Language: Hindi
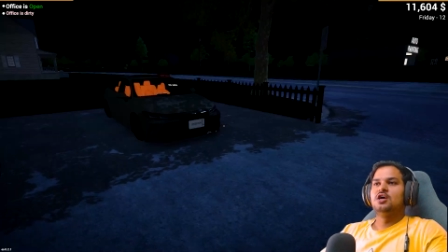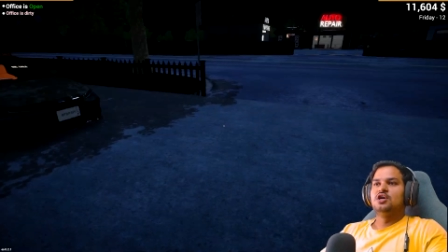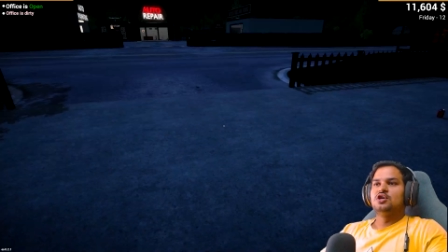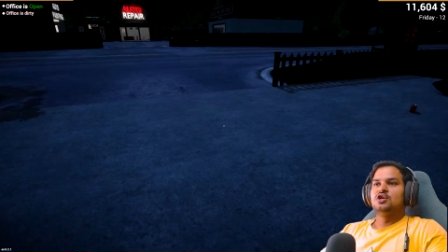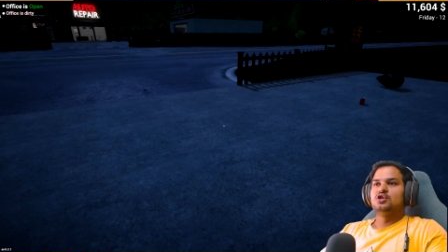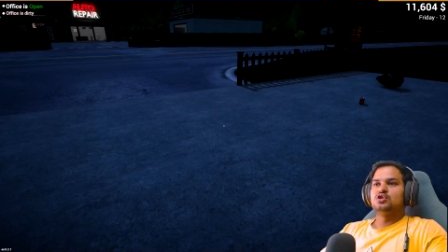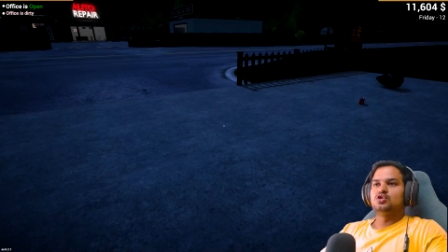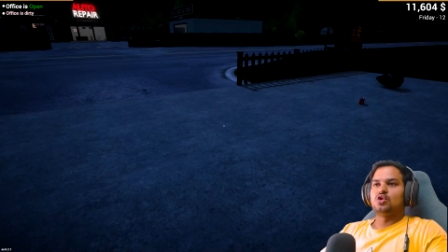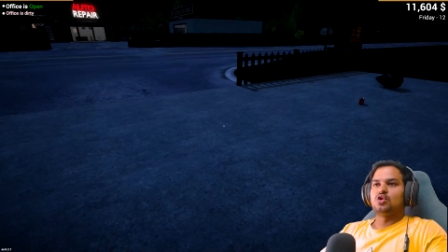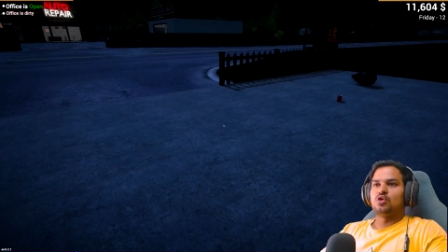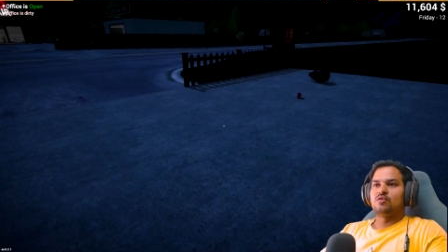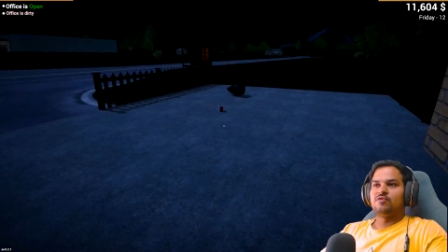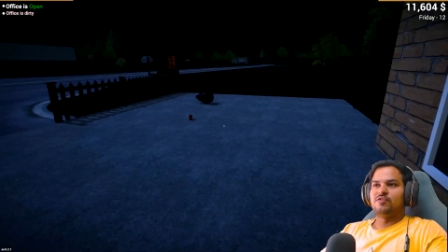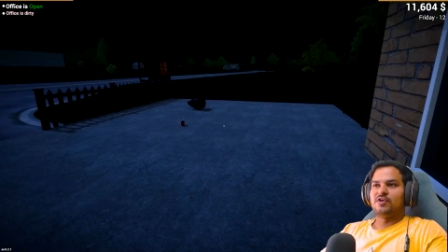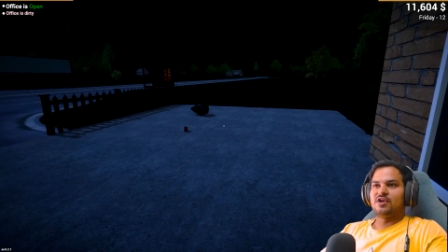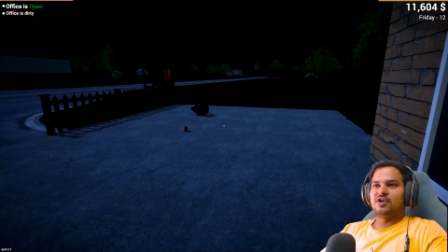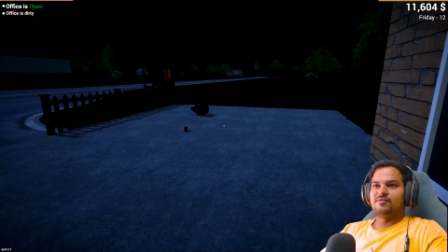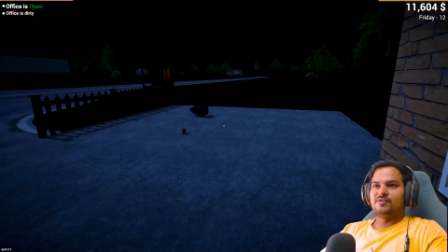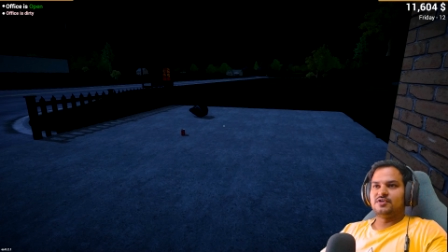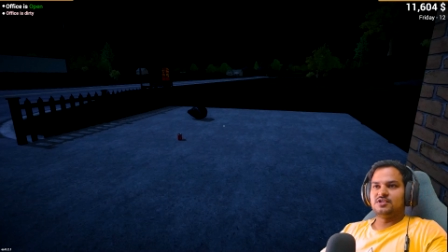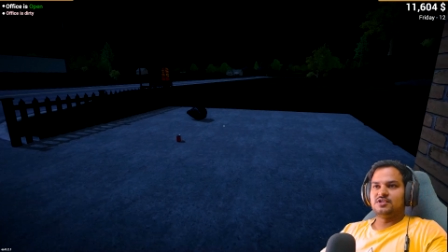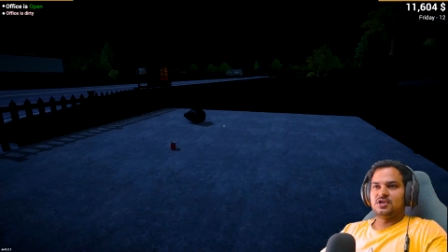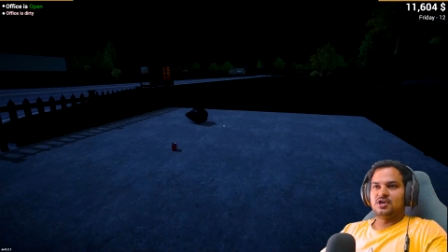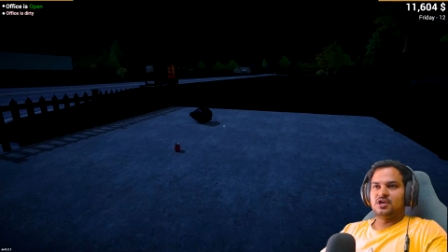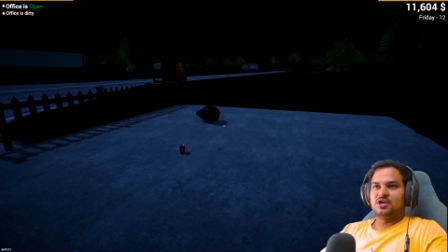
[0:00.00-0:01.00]
चलो
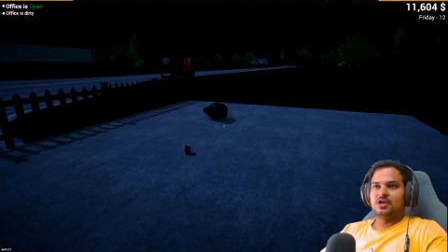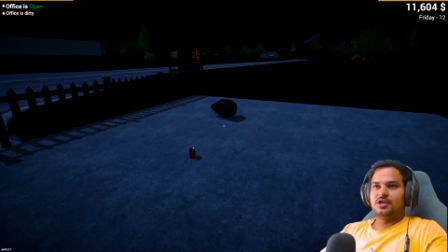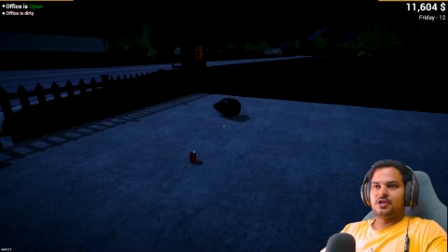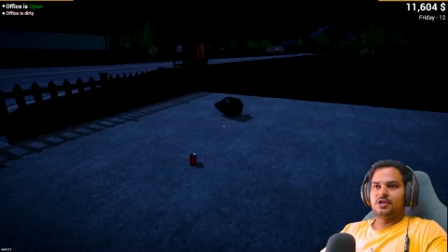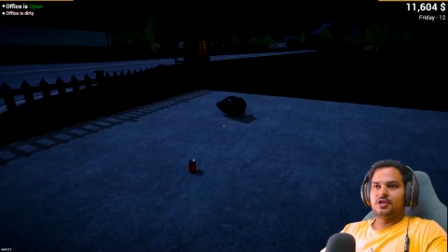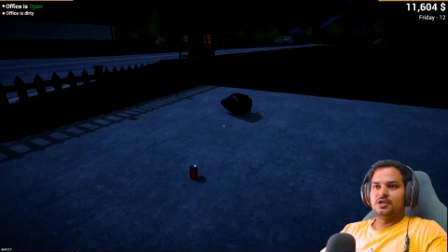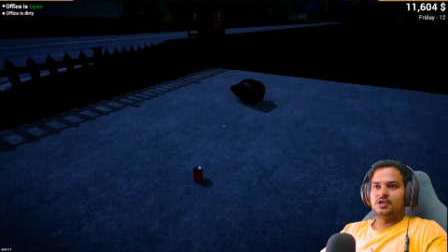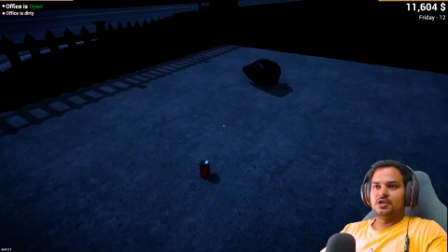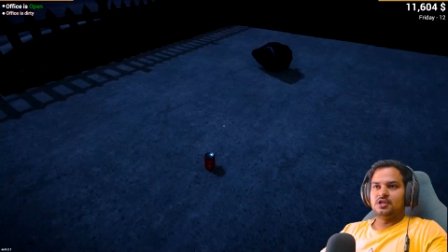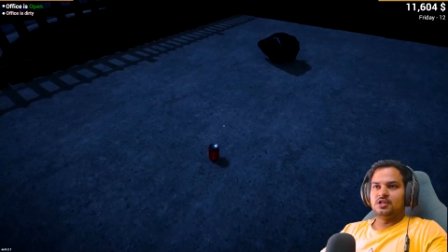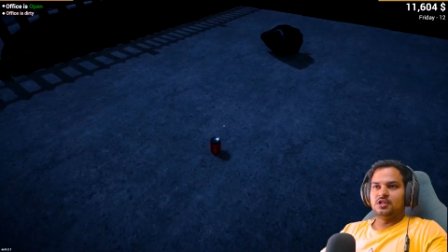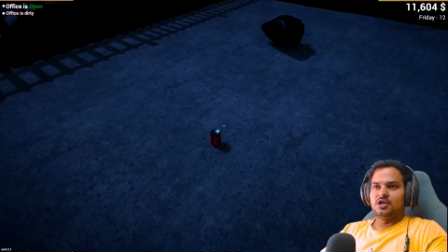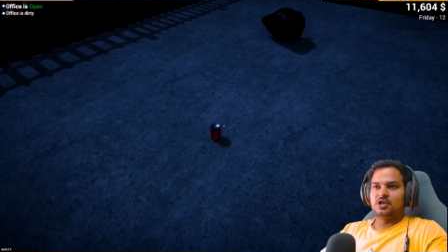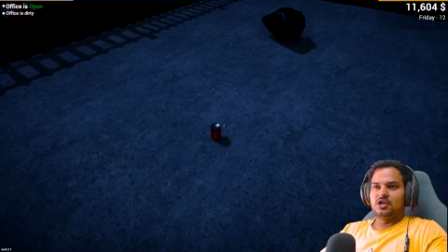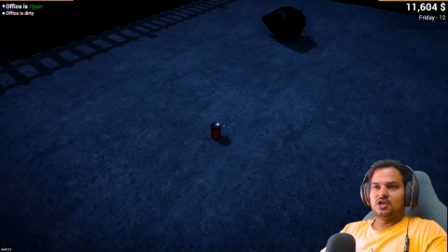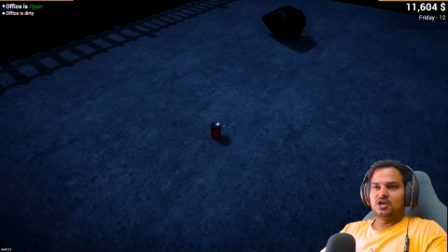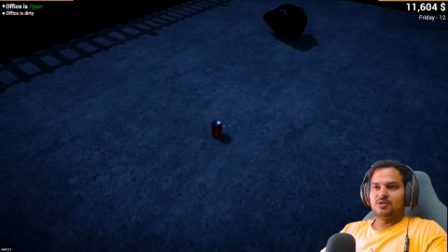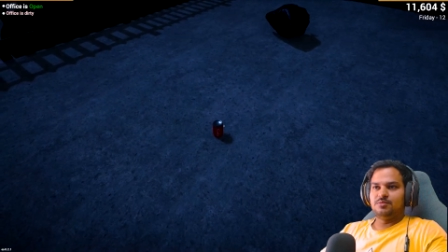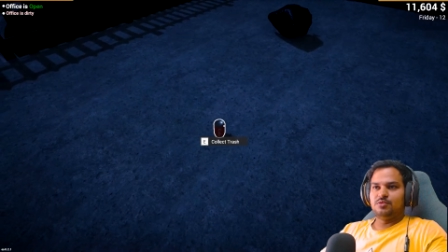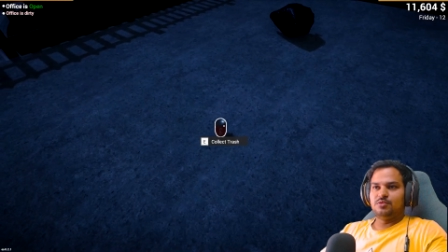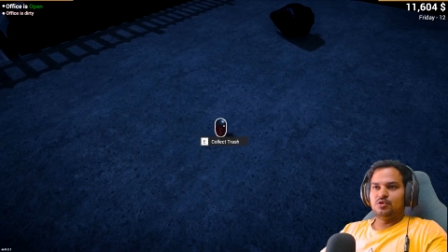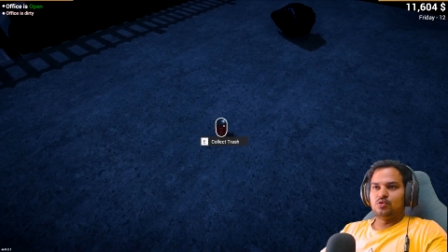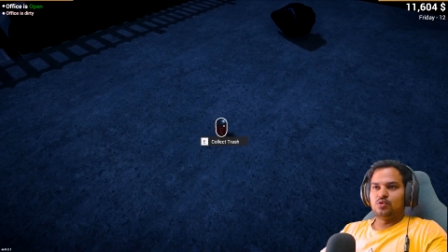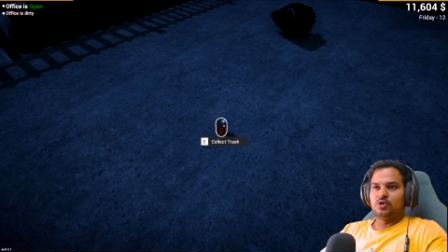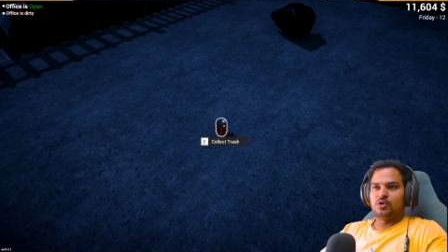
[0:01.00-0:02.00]
फटाफट अरे अंधेरा
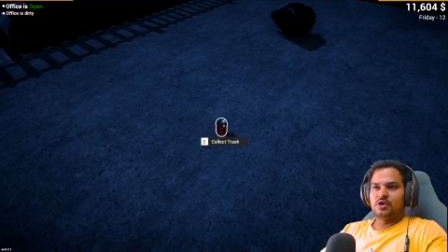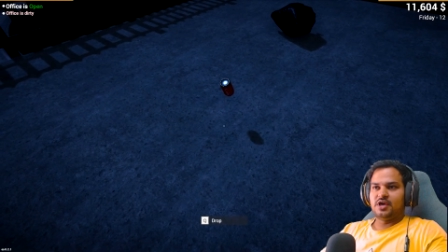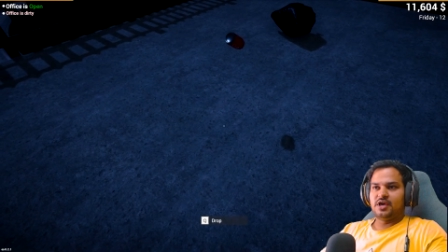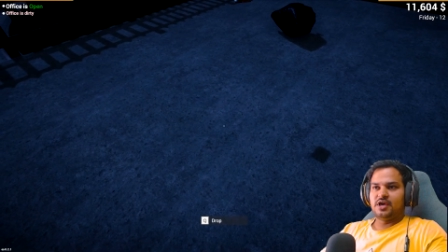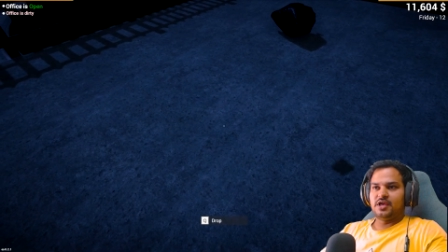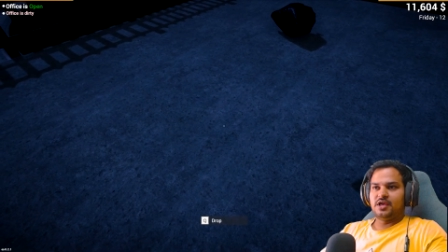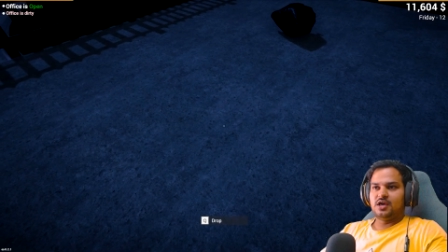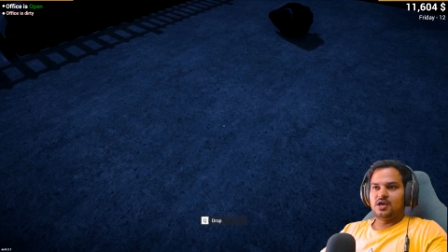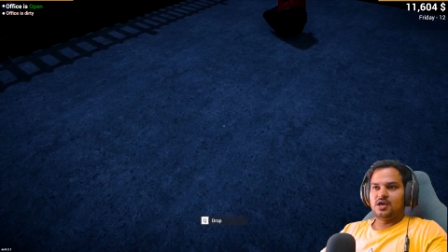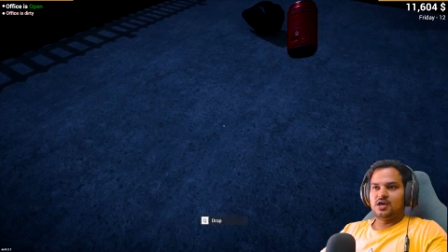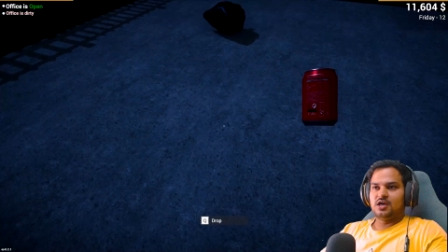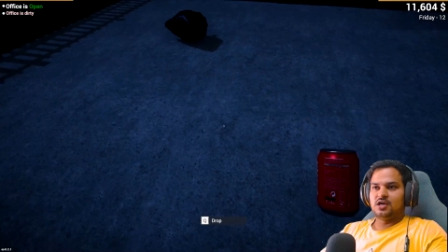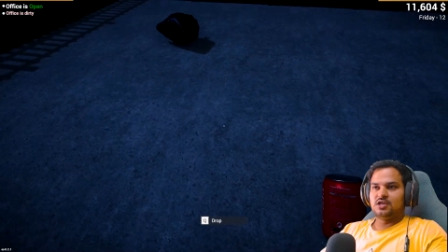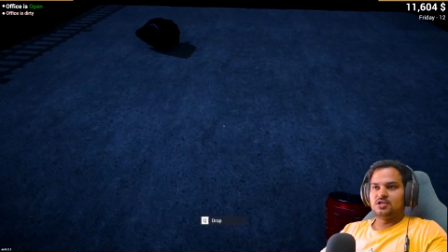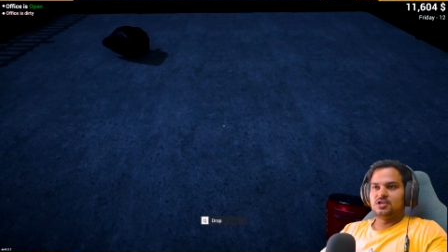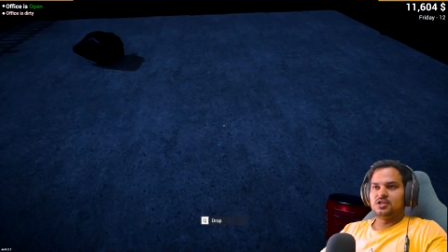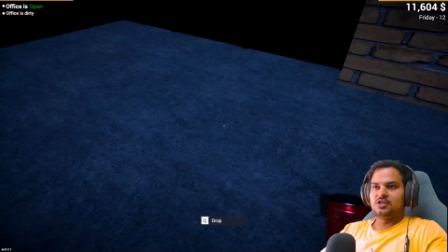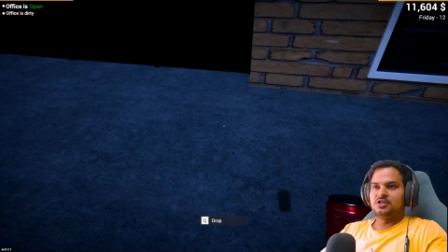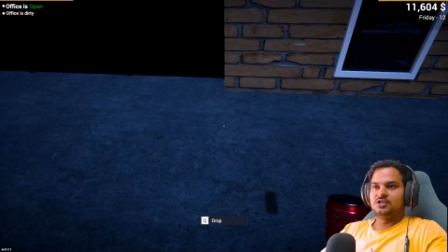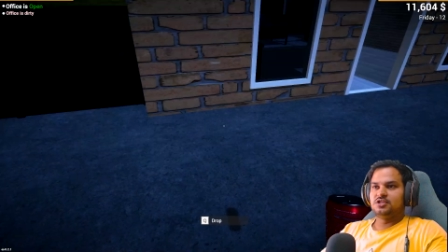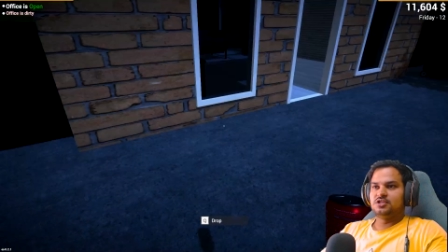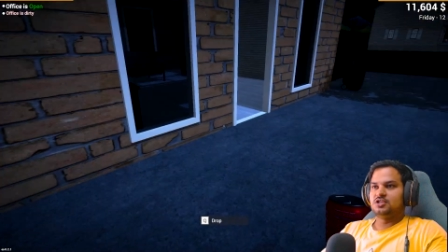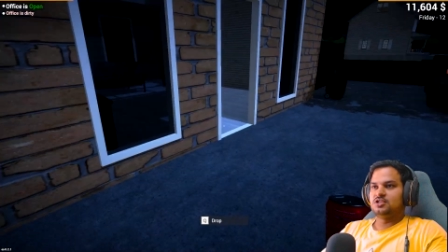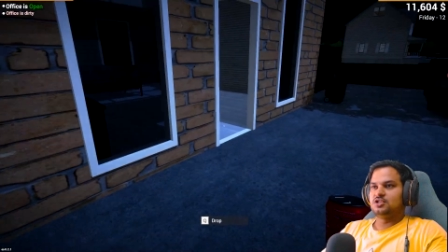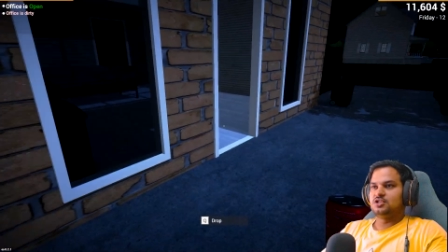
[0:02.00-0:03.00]
भी हो गया यार
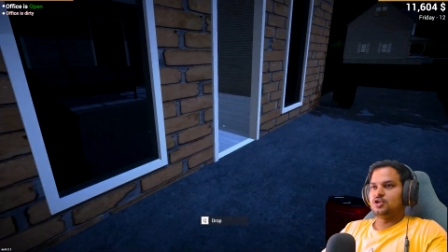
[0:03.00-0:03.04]
जल्दी से